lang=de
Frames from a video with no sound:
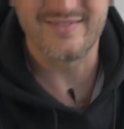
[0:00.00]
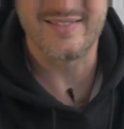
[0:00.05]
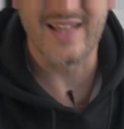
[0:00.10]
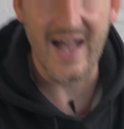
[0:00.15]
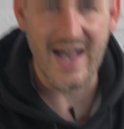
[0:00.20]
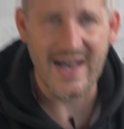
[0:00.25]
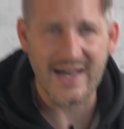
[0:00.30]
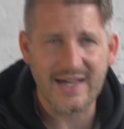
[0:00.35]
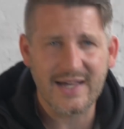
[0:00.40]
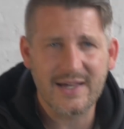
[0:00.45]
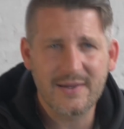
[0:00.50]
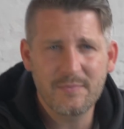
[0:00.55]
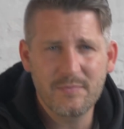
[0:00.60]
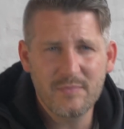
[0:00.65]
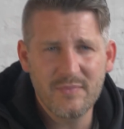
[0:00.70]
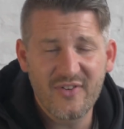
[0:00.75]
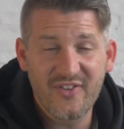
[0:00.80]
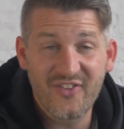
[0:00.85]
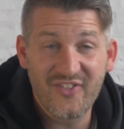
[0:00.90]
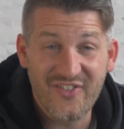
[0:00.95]

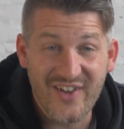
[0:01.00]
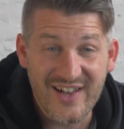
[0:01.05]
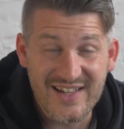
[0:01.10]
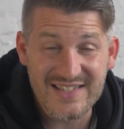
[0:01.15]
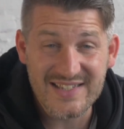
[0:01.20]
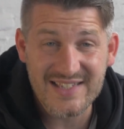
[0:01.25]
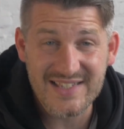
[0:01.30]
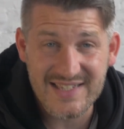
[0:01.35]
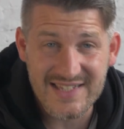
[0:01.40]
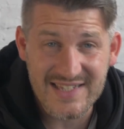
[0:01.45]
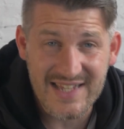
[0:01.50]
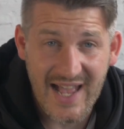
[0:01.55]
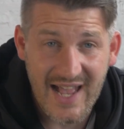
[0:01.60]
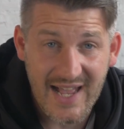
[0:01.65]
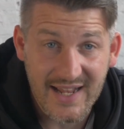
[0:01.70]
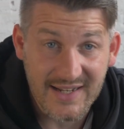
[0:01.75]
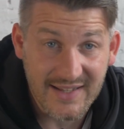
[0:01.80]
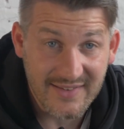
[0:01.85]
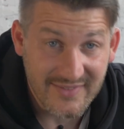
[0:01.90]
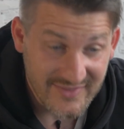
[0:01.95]
Darm,
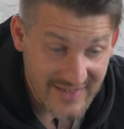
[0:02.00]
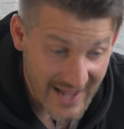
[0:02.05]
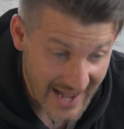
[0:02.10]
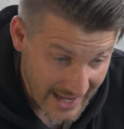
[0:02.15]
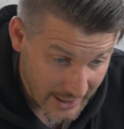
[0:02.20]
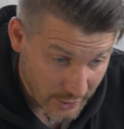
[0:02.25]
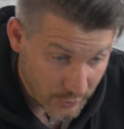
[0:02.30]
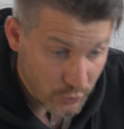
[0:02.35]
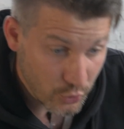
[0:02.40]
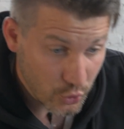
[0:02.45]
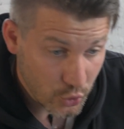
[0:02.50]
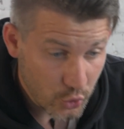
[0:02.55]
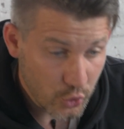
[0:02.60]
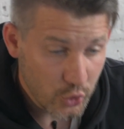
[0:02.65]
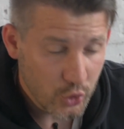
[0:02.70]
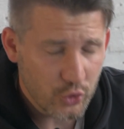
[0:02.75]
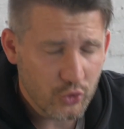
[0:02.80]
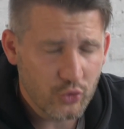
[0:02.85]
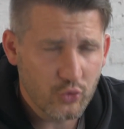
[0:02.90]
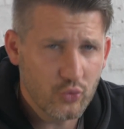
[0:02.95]
fasziale
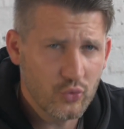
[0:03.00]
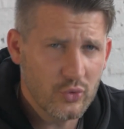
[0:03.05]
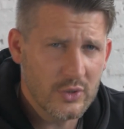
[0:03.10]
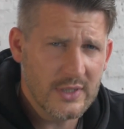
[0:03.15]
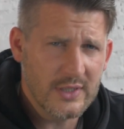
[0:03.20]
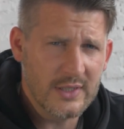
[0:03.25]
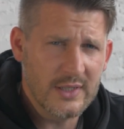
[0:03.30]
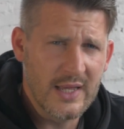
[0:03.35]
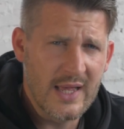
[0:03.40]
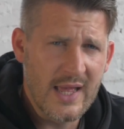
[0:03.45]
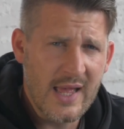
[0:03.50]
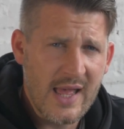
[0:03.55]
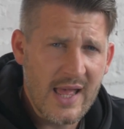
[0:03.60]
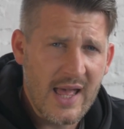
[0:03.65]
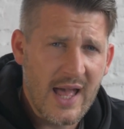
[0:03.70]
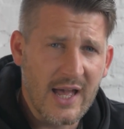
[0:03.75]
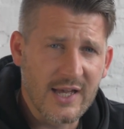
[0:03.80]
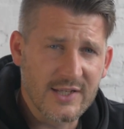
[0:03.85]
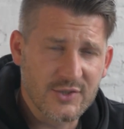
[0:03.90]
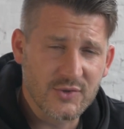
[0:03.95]
Darmkultur,
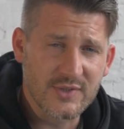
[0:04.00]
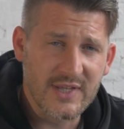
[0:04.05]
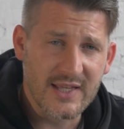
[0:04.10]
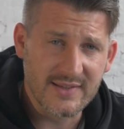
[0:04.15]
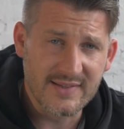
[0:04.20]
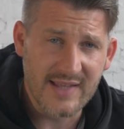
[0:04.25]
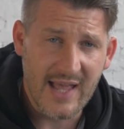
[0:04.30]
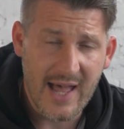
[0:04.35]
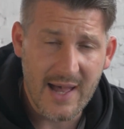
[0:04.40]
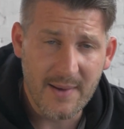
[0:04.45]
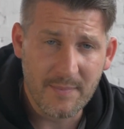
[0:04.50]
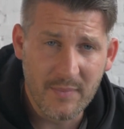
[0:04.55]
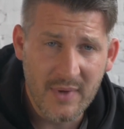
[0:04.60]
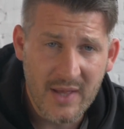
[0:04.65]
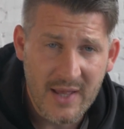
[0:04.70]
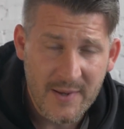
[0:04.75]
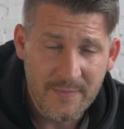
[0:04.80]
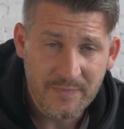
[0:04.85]
also der Darm,